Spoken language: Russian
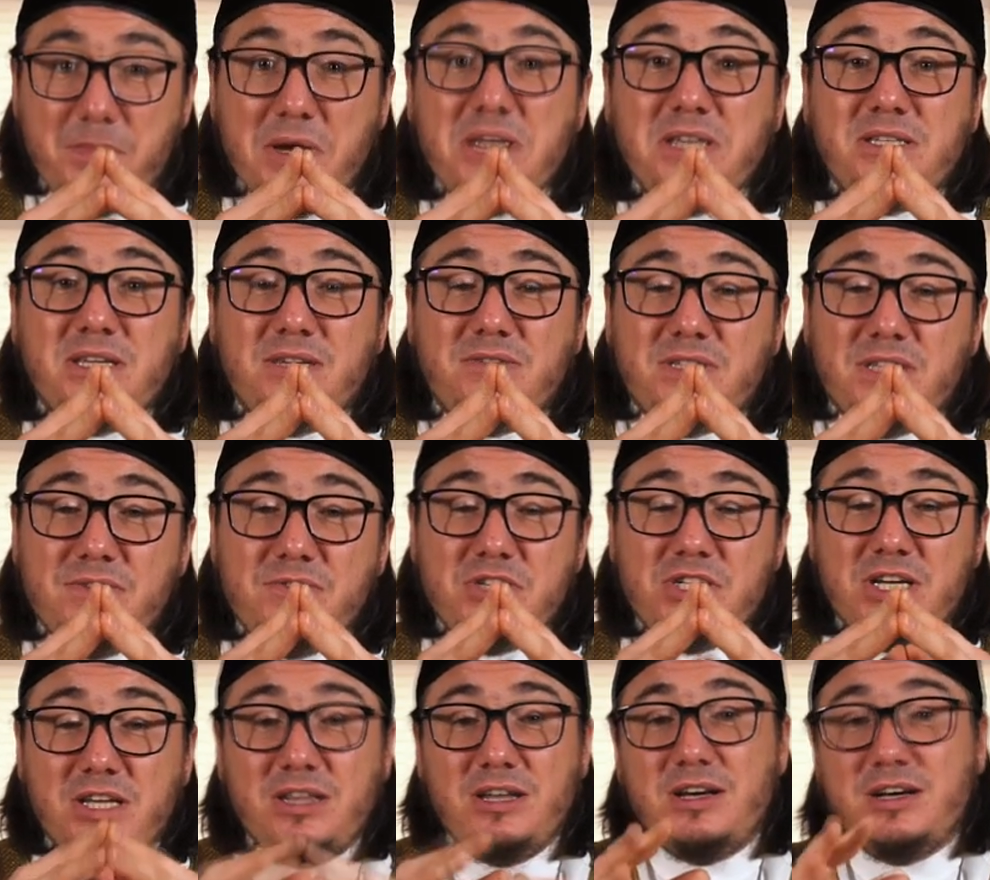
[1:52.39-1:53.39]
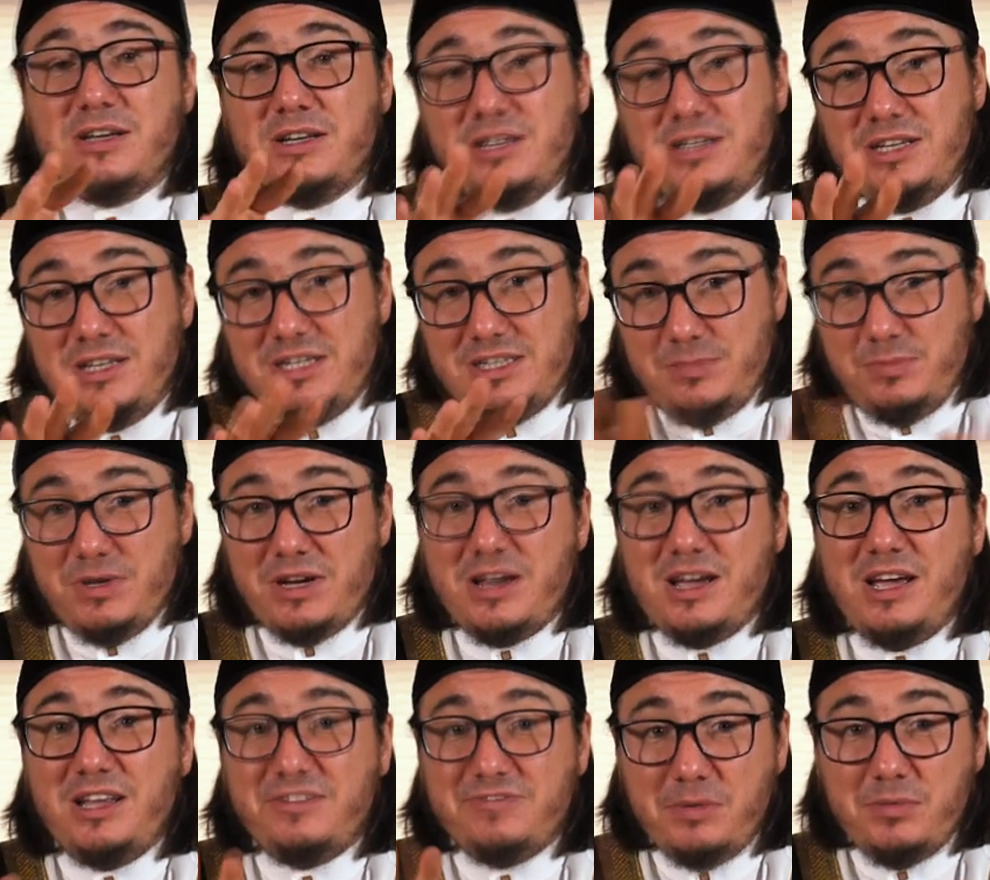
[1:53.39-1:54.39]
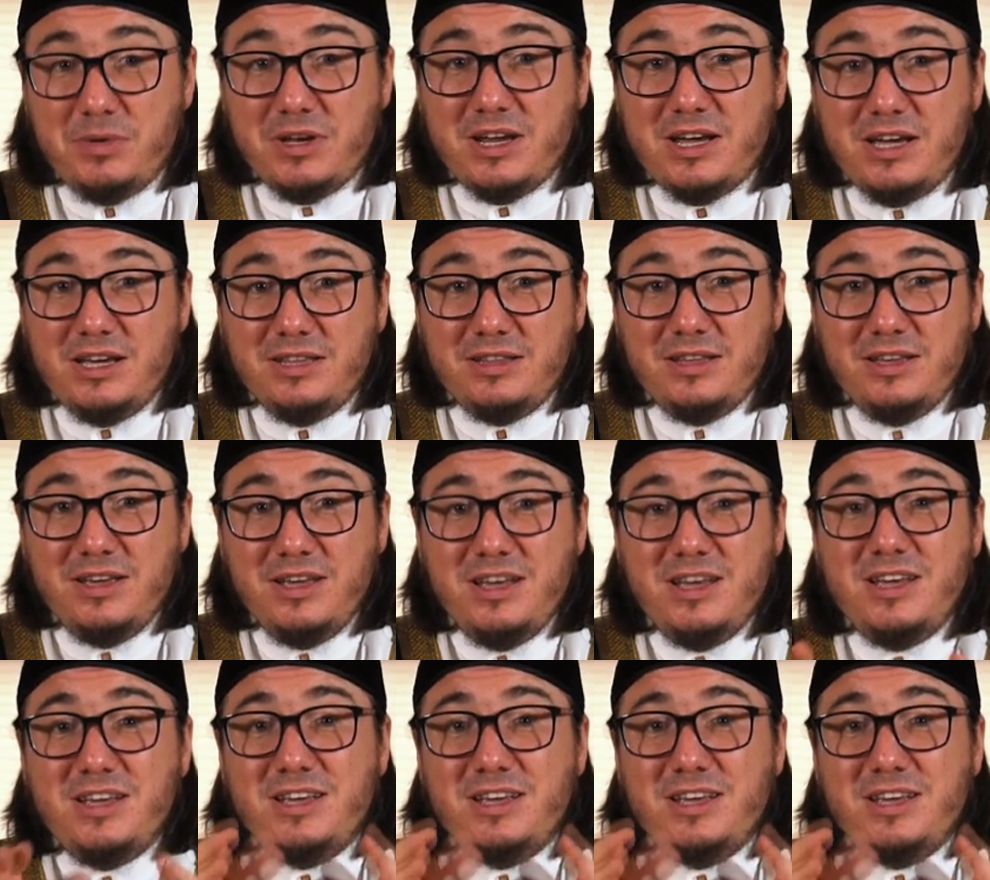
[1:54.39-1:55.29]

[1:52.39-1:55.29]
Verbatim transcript: Поистине Всевышний Аллах избирает, выбирает